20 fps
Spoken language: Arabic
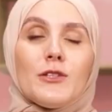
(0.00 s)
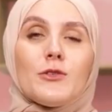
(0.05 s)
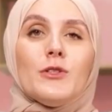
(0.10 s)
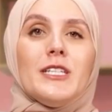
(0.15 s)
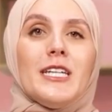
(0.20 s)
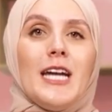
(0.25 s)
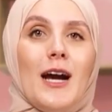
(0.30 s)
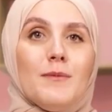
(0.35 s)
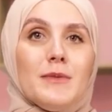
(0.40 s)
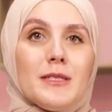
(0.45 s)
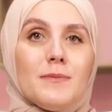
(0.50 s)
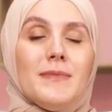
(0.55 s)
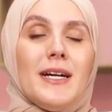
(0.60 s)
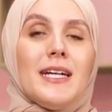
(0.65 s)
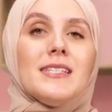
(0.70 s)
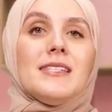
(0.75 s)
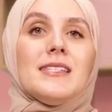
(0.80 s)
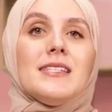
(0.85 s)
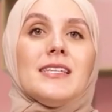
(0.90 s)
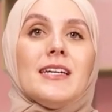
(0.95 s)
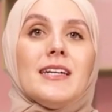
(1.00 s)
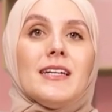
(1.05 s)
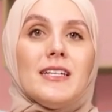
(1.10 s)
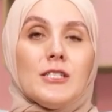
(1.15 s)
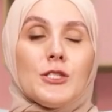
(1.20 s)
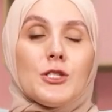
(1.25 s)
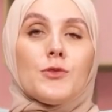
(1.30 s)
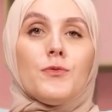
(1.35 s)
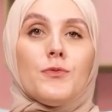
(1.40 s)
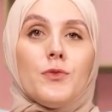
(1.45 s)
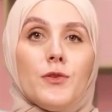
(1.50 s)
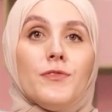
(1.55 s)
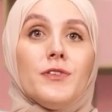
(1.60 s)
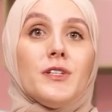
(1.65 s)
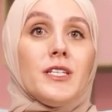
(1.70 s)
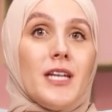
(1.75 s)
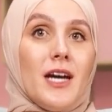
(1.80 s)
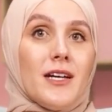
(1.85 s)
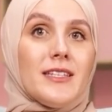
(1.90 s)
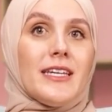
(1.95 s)
تكوني عم تمارسي الصفوف
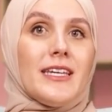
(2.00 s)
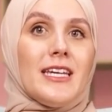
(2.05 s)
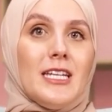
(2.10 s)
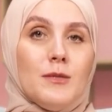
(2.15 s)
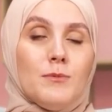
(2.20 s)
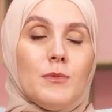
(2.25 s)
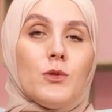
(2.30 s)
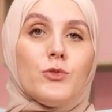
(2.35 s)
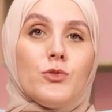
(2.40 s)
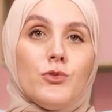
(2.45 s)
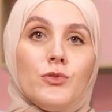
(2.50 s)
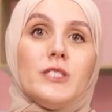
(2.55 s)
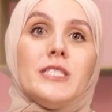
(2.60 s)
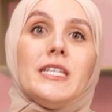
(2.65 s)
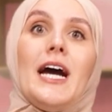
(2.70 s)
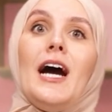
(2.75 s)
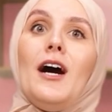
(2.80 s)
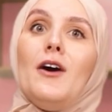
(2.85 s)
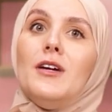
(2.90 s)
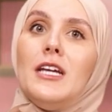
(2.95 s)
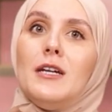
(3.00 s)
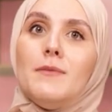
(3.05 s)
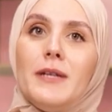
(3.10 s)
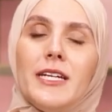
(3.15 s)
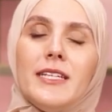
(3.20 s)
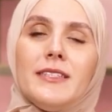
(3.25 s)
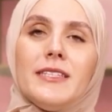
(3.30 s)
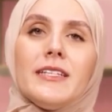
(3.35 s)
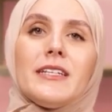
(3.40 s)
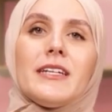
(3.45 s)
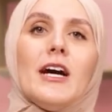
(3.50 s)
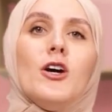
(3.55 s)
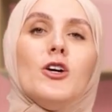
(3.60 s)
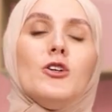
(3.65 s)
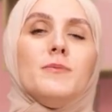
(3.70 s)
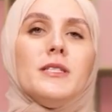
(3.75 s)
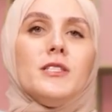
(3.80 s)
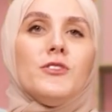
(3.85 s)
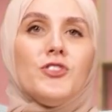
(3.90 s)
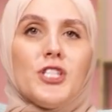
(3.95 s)
الرياضه يلي موجوده حول بيتك
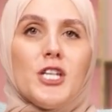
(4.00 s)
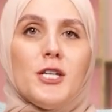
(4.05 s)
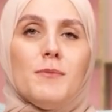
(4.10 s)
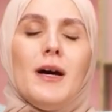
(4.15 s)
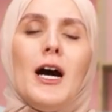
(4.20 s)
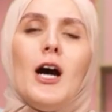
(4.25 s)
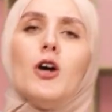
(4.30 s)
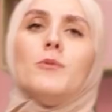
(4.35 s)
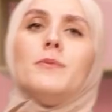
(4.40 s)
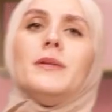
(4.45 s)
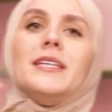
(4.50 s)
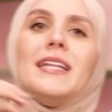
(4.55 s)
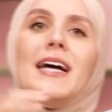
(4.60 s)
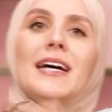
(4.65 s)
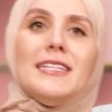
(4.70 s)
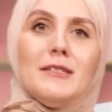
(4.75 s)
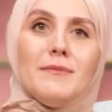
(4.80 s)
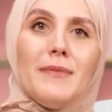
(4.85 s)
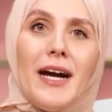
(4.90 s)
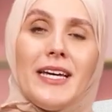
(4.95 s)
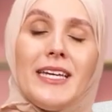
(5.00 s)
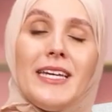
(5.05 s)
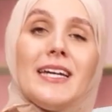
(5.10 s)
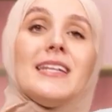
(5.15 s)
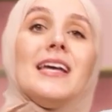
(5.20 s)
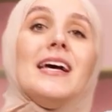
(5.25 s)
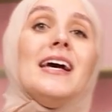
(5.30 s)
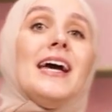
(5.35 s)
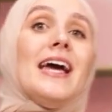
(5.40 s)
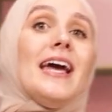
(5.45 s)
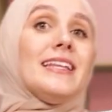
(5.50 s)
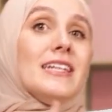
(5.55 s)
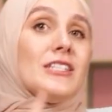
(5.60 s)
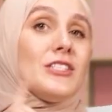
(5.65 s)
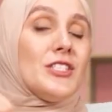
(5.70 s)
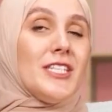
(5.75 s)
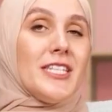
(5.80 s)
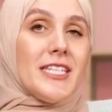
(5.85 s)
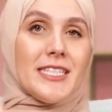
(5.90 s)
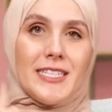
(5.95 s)
او بالجيم او بنادي معين، هيدا
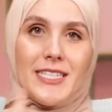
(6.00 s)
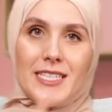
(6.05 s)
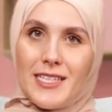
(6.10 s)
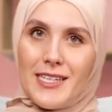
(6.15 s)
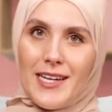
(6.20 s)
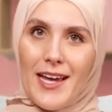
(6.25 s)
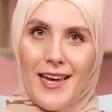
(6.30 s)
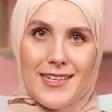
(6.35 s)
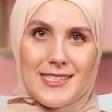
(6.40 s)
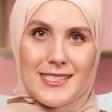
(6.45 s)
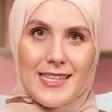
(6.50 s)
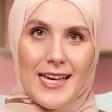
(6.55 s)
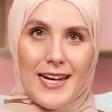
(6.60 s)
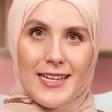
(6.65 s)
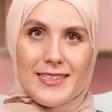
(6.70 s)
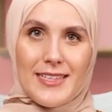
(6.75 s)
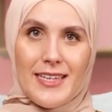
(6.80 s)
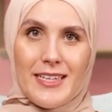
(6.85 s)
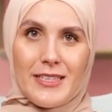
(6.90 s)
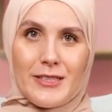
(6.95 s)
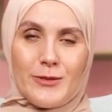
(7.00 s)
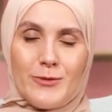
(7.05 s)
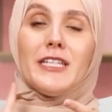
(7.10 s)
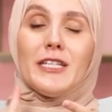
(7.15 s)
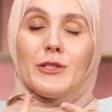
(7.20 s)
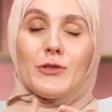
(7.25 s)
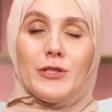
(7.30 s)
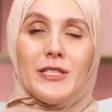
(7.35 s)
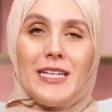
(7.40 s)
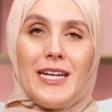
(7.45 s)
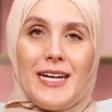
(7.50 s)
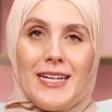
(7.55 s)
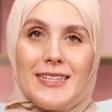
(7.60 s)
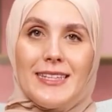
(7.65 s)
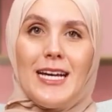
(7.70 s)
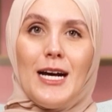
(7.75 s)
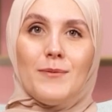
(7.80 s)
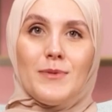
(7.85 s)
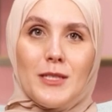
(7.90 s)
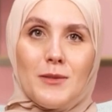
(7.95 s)
الشيء كثير رح يساعدك، فيك تكوني
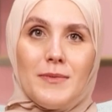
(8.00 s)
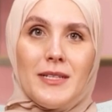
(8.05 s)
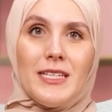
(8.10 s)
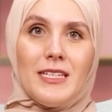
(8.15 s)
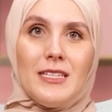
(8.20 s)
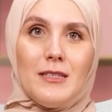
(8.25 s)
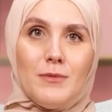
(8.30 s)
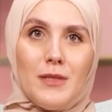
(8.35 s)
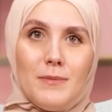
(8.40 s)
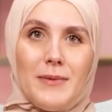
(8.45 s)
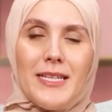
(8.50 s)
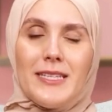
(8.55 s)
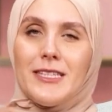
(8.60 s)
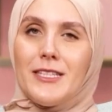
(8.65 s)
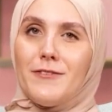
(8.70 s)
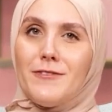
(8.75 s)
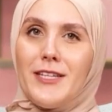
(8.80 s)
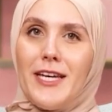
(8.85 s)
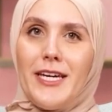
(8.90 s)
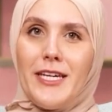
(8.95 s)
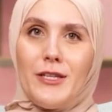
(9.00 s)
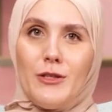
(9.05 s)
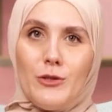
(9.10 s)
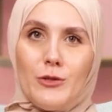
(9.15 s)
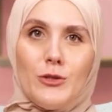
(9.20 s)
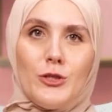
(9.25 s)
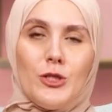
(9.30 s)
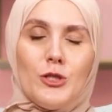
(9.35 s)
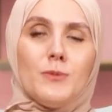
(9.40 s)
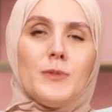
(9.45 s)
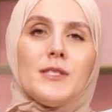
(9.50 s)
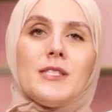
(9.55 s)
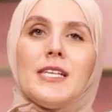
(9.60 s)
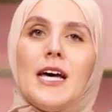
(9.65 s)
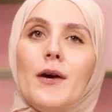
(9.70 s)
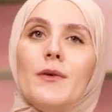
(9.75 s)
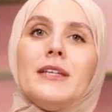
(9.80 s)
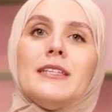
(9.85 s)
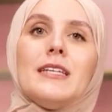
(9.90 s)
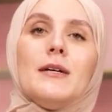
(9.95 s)
حتى عم تتمرني بالبيت، تفتحي يوتيوب
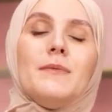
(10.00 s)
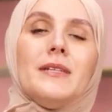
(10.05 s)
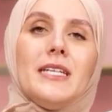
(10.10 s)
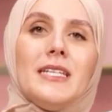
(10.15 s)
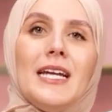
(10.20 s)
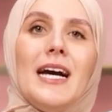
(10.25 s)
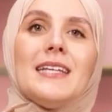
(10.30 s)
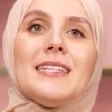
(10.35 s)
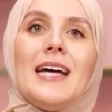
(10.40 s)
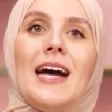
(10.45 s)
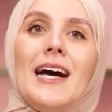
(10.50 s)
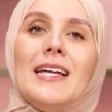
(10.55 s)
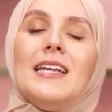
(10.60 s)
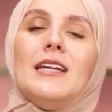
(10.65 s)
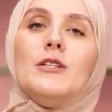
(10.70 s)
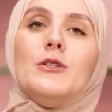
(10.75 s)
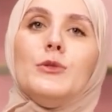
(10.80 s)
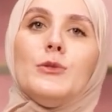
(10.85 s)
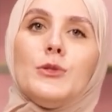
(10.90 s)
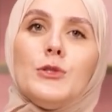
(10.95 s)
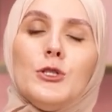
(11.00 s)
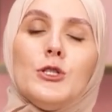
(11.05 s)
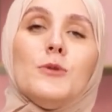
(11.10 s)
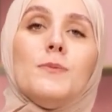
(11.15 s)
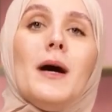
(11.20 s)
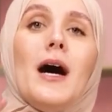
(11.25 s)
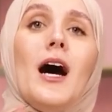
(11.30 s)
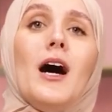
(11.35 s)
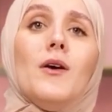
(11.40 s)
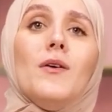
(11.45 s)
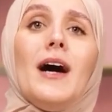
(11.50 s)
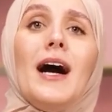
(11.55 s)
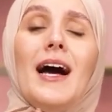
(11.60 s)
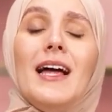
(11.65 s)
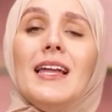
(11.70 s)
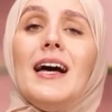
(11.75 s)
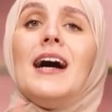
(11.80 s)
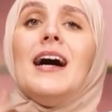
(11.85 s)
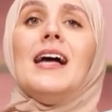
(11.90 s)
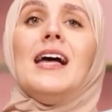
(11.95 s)
تساوي تمرينات على اليوتيوب او
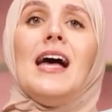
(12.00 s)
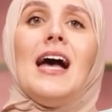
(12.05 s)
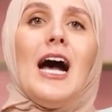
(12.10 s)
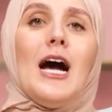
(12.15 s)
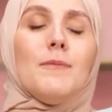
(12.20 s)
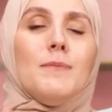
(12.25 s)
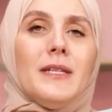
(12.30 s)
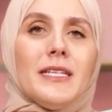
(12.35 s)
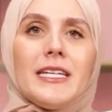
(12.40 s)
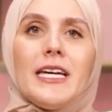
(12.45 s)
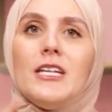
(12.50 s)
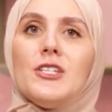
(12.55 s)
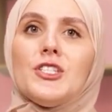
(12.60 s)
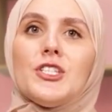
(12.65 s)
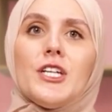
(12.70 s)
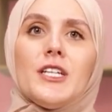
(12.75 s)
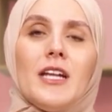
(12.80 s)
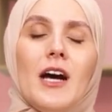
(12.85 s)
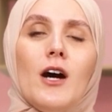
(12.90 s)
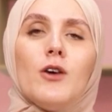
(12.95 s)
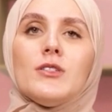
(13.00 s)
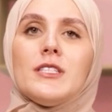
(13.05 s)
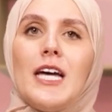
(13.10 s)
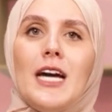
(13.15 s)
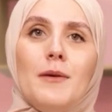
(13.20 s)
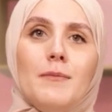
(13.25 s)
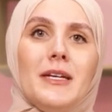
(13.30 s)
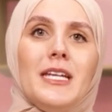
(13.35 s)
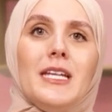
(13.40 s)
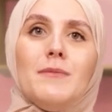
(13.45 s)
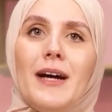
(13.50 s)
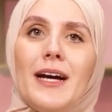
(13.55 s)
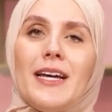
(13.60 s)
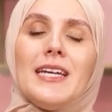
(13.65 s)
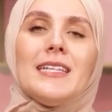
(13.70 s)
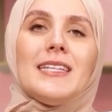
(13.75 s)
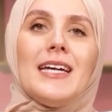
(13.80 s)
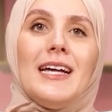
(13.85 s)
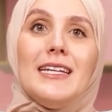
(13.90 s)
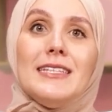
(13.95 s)
على ابلكيشن او تحميل
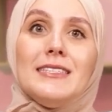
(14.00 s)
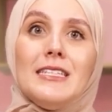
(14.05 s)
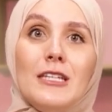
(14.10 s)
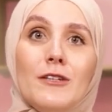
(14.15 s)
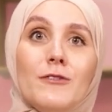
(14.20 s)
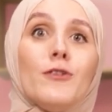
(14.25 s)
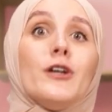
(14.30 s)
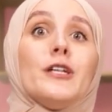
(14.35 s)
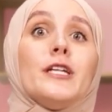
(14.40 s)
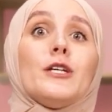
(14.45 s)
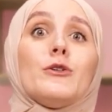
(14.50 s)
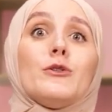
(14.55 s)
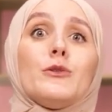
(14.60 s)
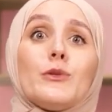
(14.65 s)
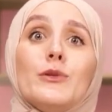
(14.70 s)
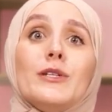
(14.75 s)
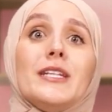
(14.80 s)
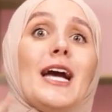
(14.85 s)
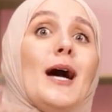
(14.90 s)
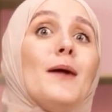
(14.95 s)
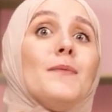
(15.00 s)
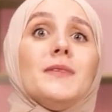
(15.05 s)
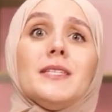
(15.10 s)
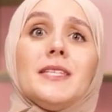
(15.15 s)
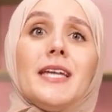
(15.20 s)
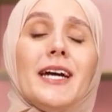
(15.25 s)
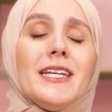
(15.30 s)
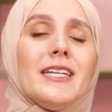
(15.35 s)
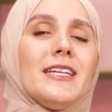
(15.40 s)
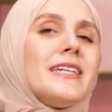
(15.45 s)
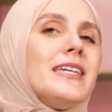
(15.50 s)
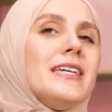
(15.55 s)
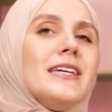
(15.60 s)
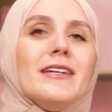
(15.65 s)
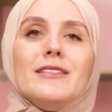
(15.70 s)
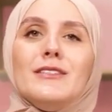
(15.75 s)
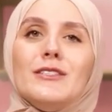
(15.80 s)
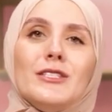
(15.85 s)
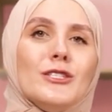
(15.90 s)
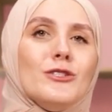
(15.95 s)
معين على تليفونك وتكوني عم
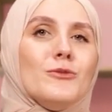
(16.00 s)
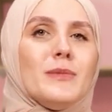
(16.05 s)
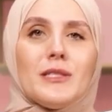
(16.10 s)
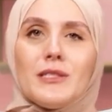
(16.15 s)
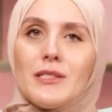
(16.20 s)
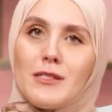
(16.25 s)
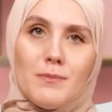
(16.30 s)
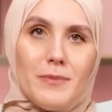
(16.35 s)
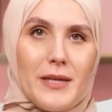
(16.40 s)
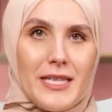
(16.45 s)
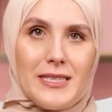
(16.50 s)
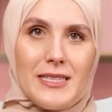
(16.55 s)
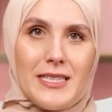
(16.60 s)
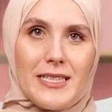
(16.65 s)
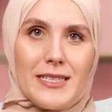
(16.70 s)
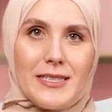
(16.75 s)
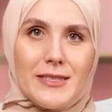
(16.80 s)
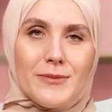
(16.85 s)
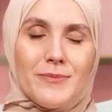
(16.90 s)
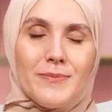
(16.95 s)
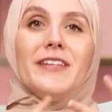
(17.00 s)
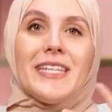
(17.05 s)
تتحركي انت وبنص بيتك.